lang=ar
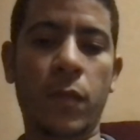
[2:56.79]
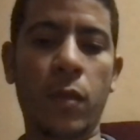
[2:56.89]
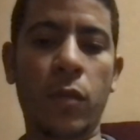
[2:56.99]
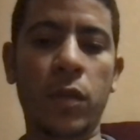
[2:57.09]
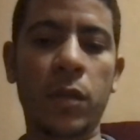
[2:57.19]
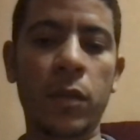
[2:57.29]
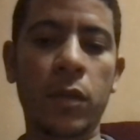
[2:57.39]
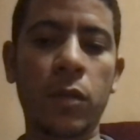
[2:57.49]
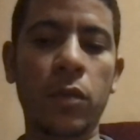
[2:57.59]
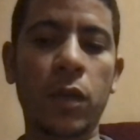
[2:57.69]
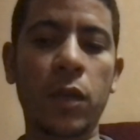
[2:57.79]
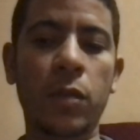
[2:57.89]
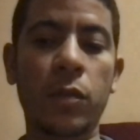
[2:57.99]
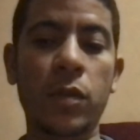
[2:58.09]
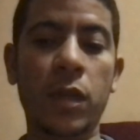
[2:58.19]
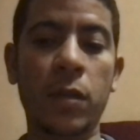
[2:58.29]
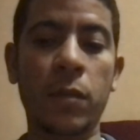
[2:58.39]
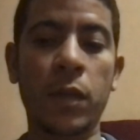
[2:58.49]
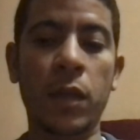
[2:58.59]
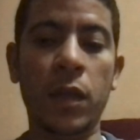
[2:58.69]
معتمدة وتقدم نسخة
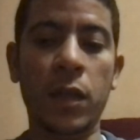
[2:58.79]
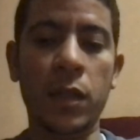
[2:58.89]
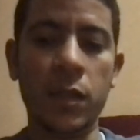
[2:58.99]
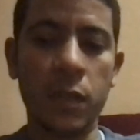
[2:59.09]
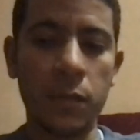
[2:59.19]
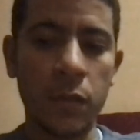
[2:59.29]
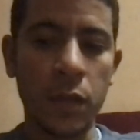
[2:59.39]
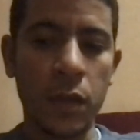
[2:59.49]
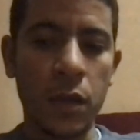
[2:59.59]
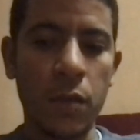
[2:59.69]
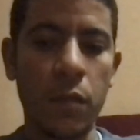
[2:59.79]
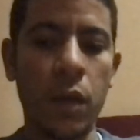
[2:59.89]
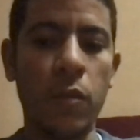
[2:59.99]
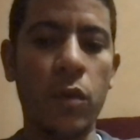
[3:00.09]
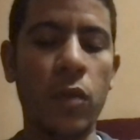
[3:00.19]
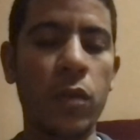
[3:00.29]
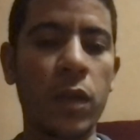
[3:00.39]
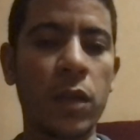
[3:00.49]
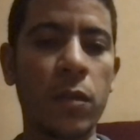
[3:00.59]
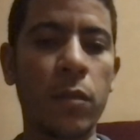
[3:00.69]
من الالتزام مع
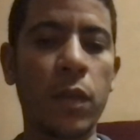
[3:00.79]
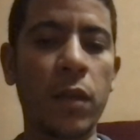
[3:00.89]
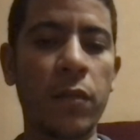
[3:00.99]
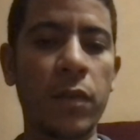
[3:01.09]
مكونات الملف